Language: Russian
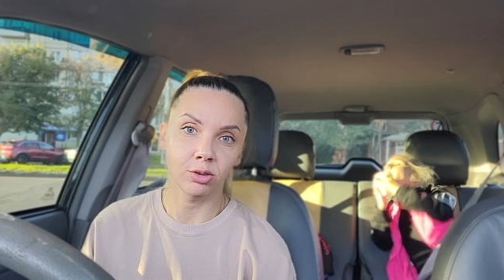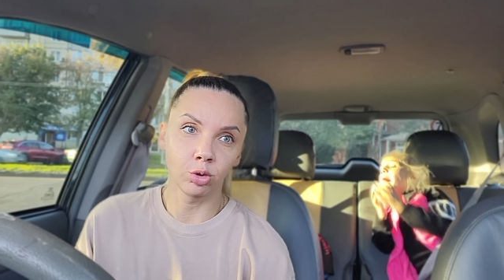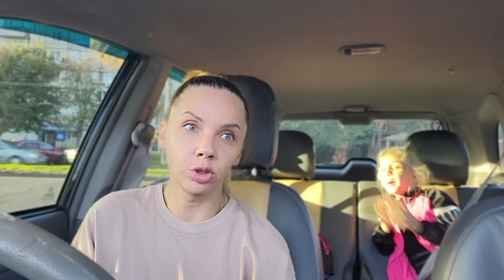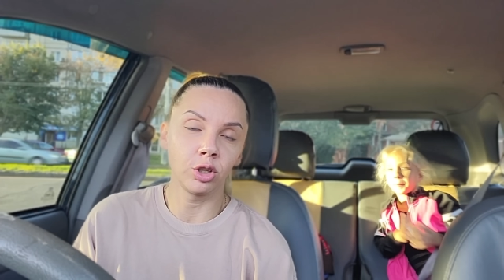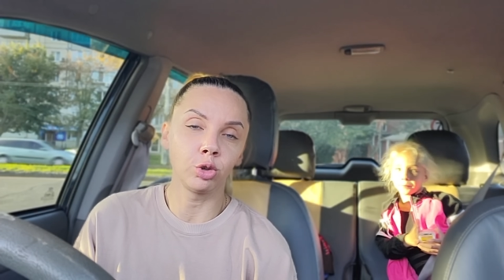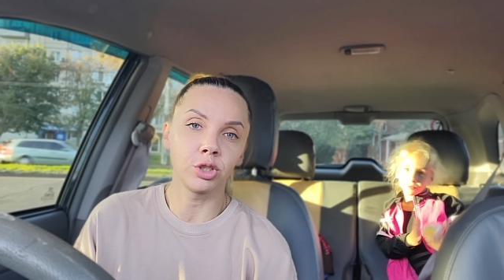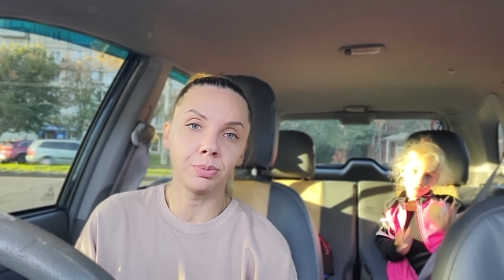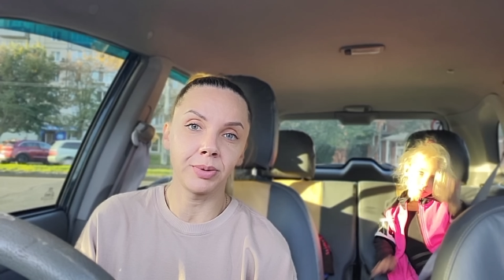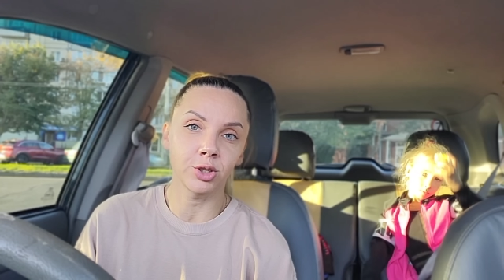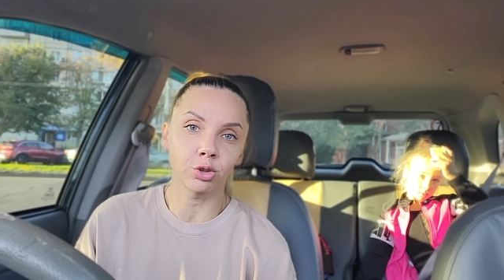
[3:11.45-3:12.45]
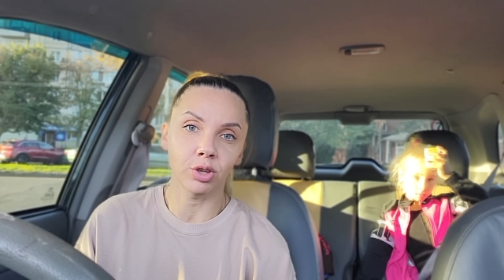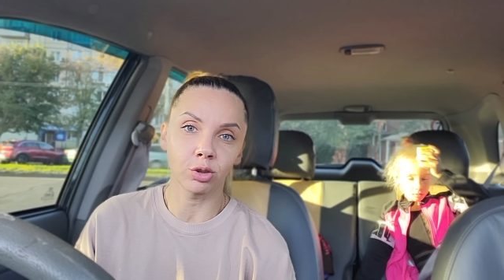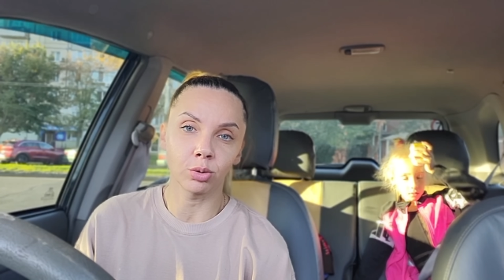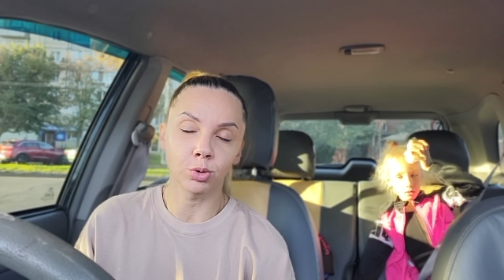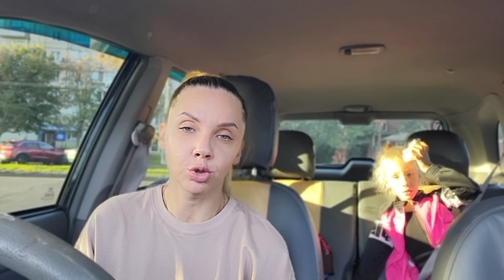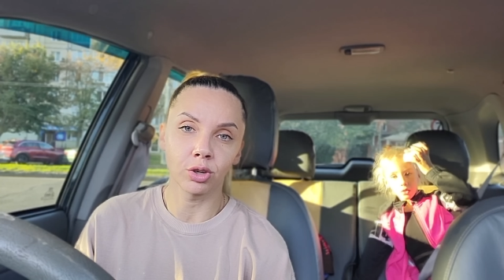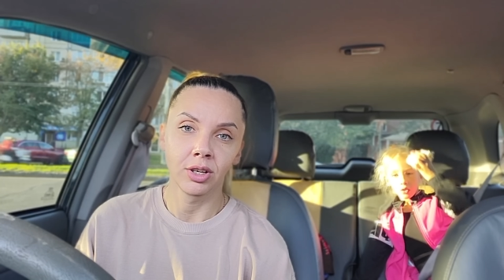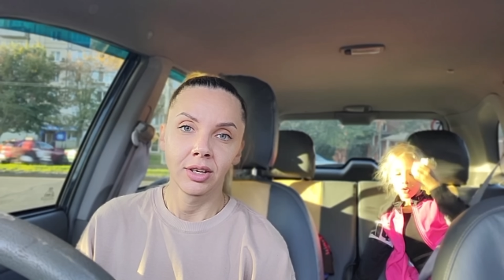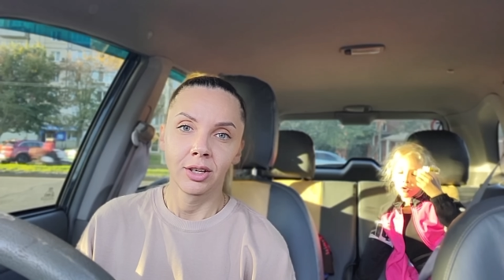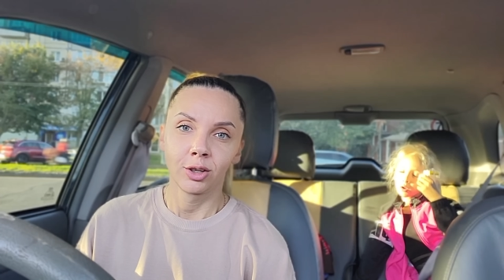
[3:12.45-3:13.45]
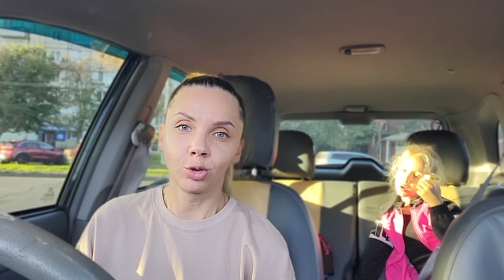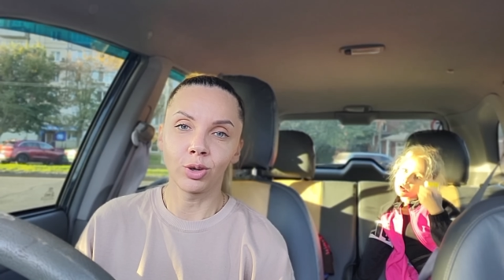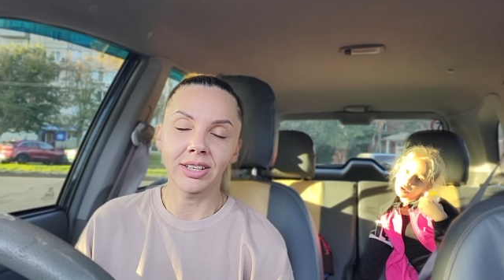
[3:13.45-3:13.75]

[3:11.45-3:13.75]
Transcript: Ну, люди пишут о том, что, ну,